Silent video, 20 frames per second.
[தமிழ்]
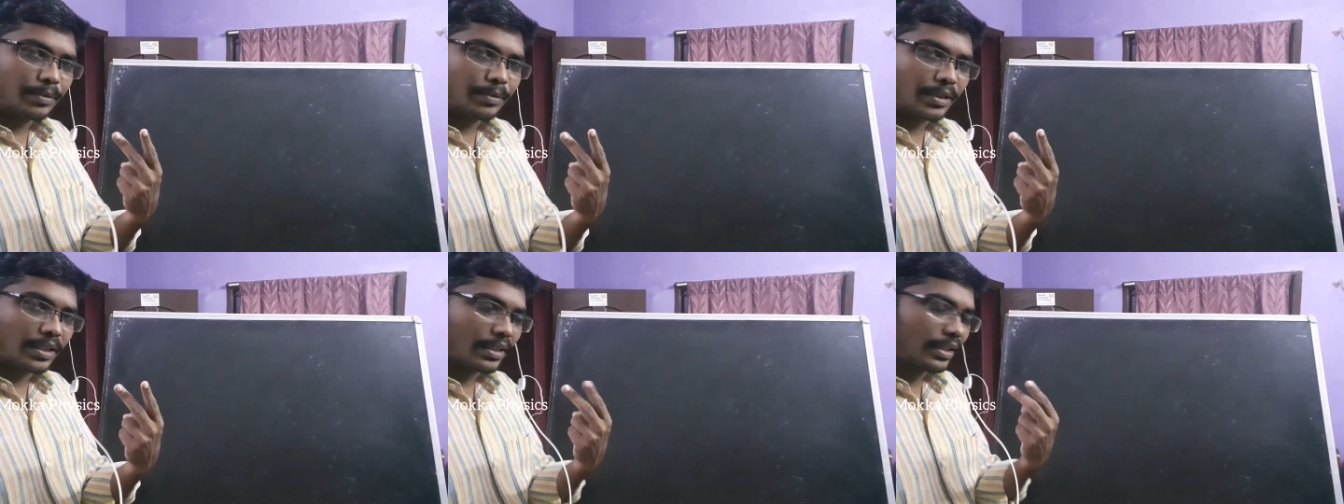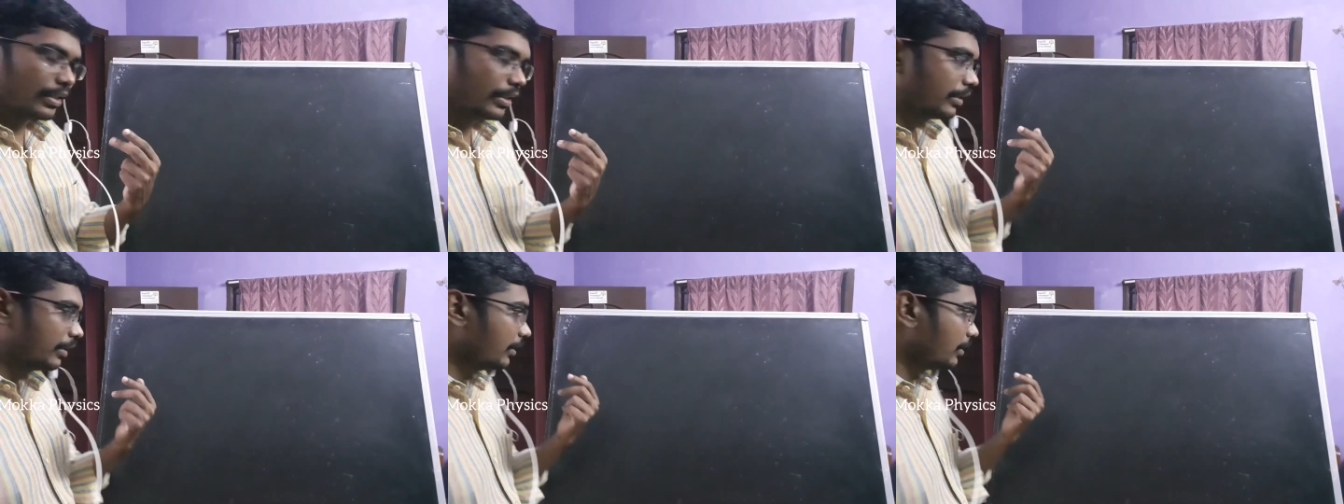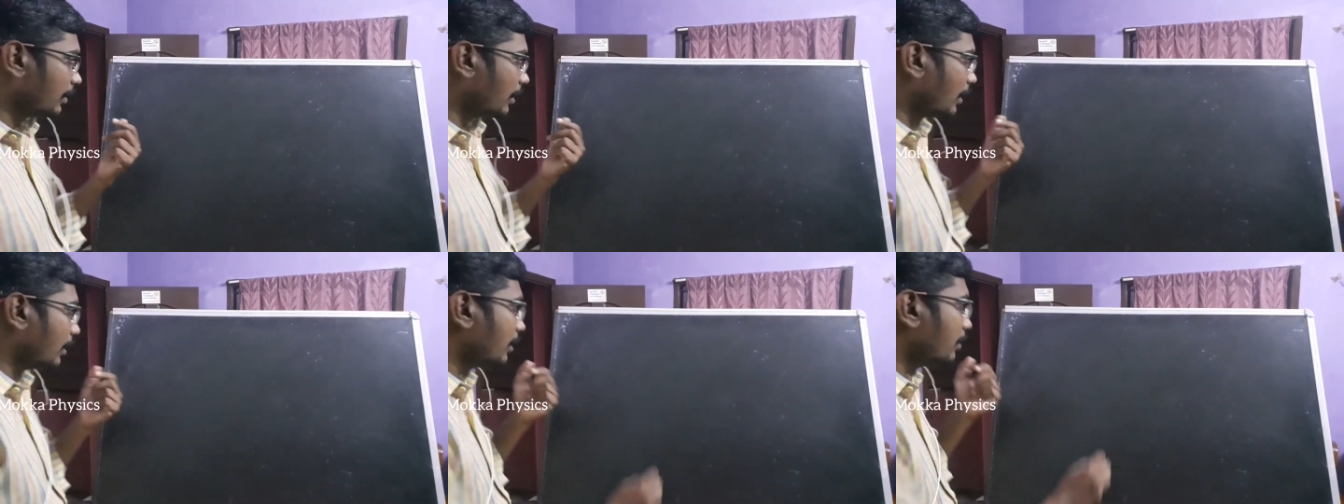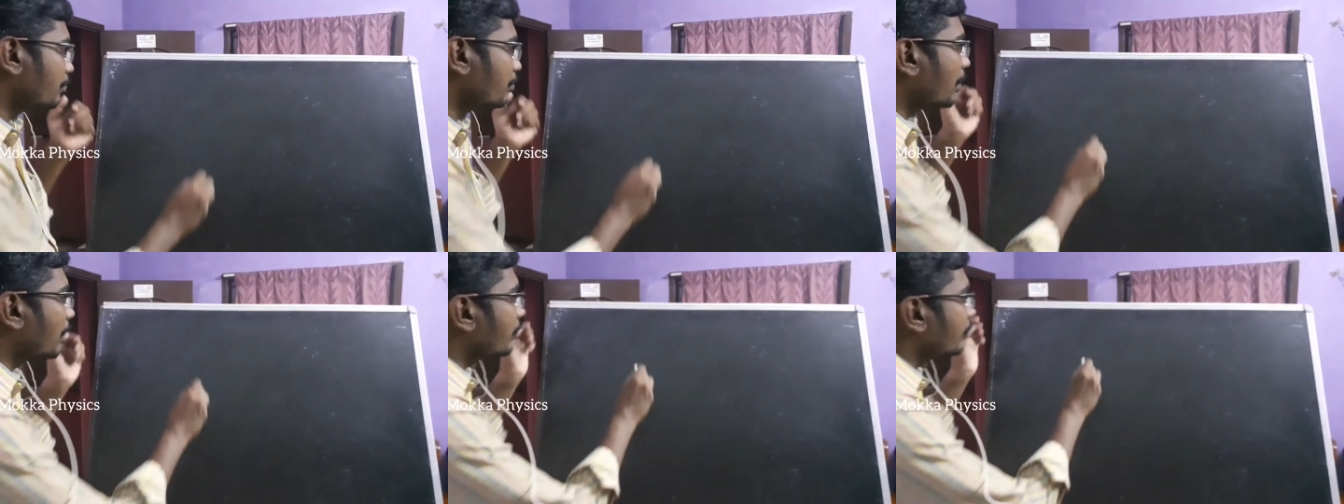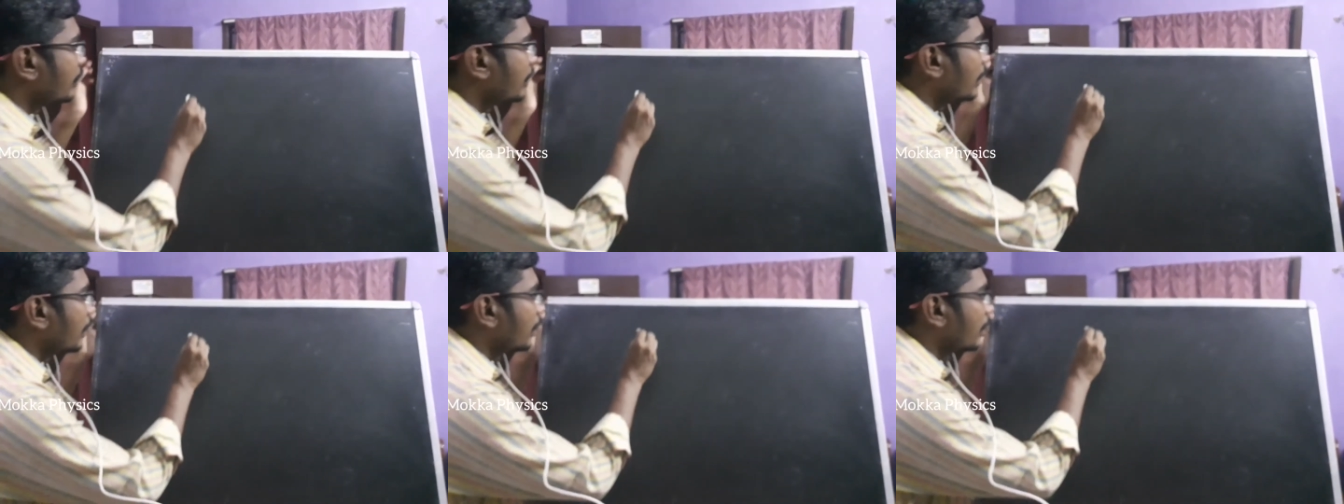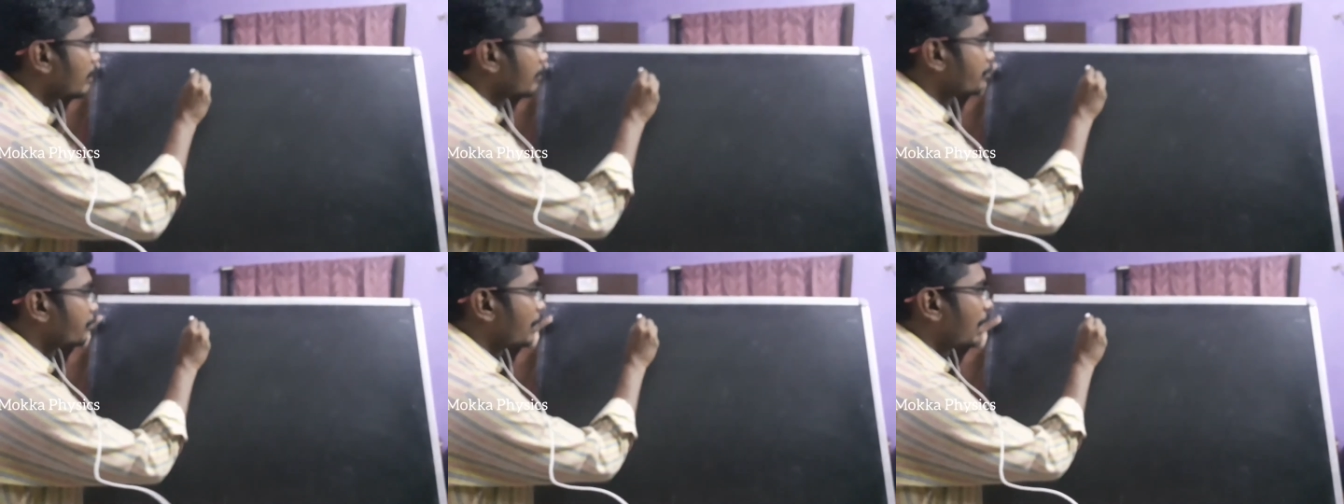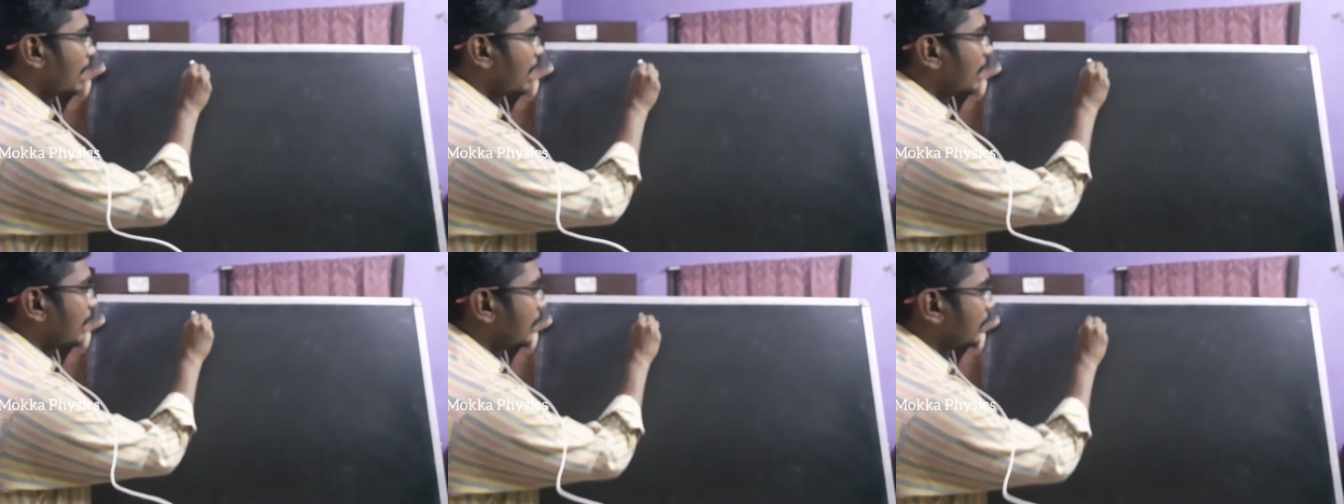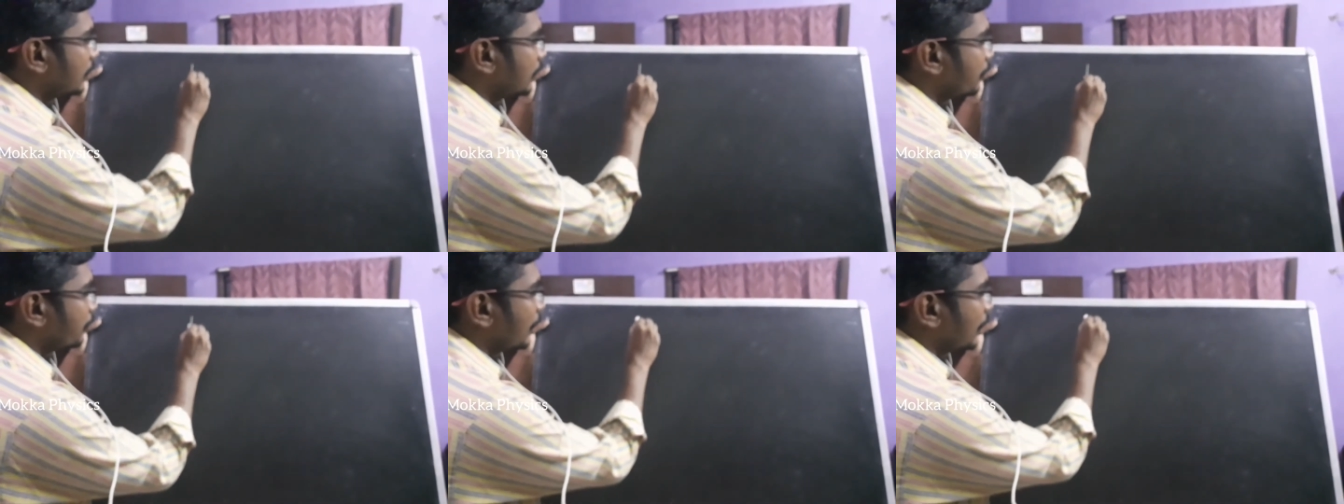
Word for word: பார்க்கலாம் அதுக்கு பேர் வந்து என்னென்னா பேரலக்ஸ்